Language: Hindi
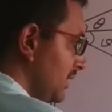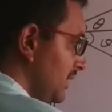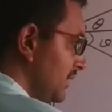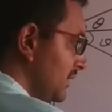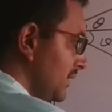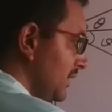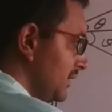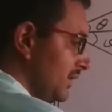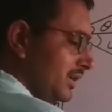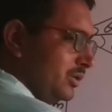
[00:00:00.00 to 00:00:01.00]

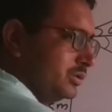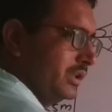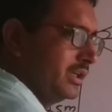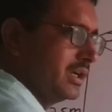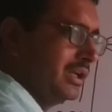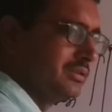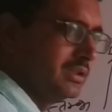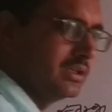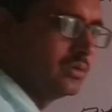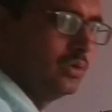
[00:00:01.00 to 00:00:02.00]
अल्टरनेट एंगल होते हैं
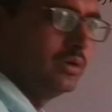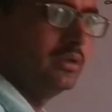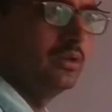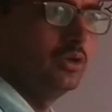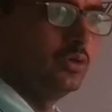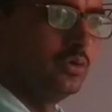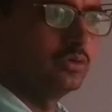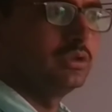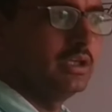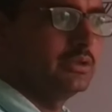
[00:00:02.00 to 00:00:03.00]
एकांतर कोण
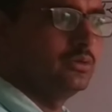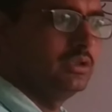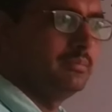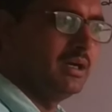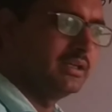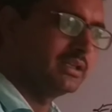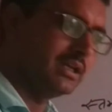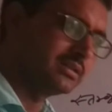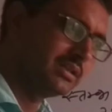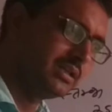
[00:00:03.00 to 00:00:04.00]
होते हैं तो ये मान
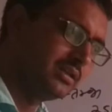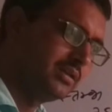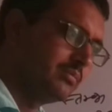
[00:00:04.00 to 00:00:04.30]
क्या आते हैं